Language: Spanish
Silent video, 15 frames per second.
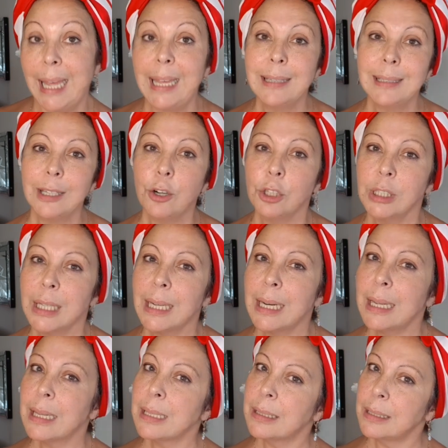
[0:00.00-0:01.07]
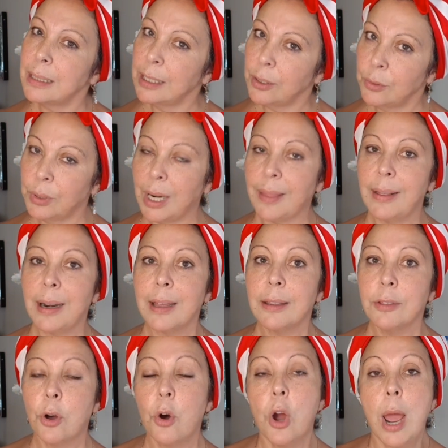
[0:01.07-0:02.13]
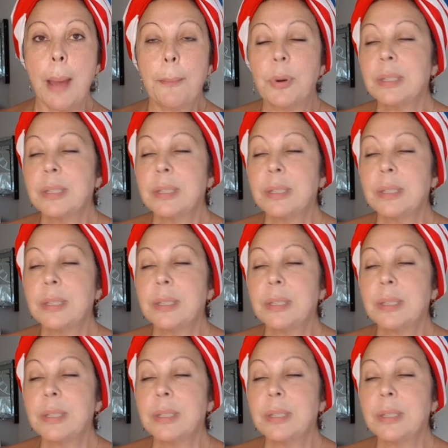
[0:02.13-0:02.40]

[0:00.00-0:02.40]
Y si no tienes ninguna de las dos,